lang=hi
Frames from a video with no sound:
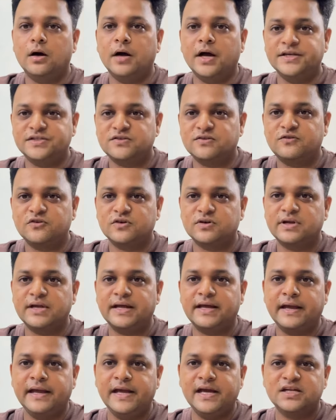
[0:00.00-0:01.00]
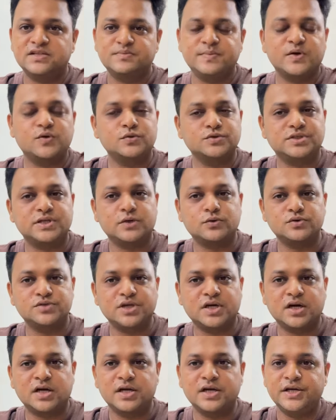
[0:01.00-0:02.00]
एस्ट्रोफोटोग्रिक गियर्स में कुछ ना कुछ
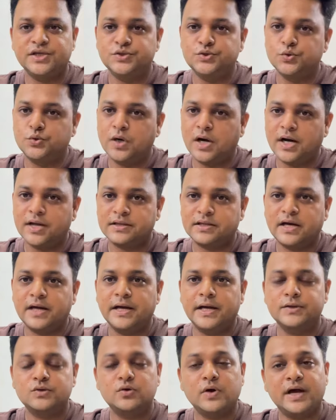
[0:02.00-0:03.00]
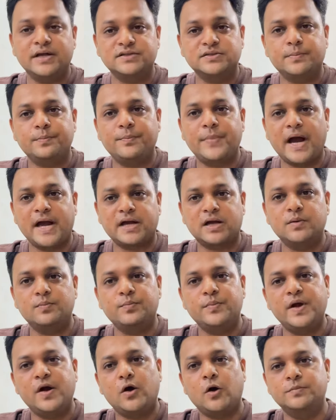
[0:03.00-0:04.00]
अगर इशू आता है तो एज अ बैकअप
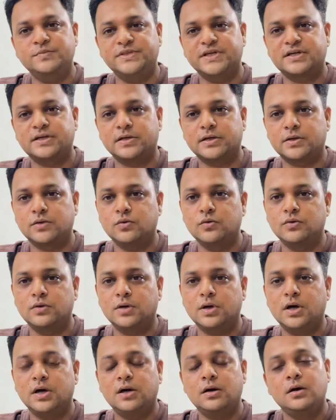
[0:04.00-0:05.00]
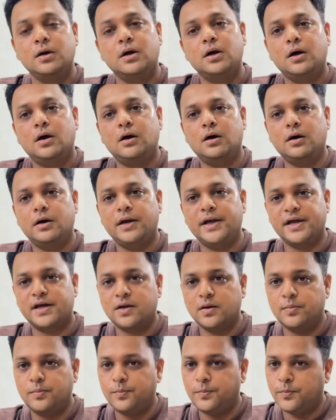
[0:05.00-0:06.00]
मैं ऑब्जेक्ट रखूँगा
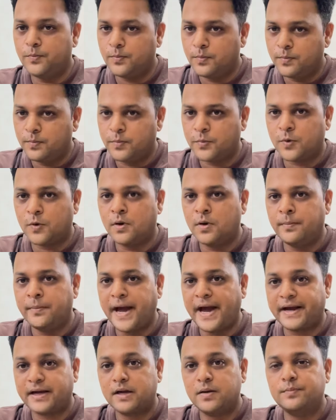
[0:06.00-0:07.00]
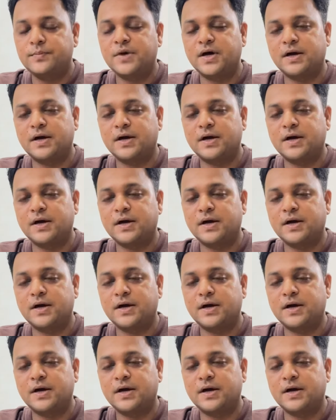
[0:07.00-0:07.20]
एक बैकअप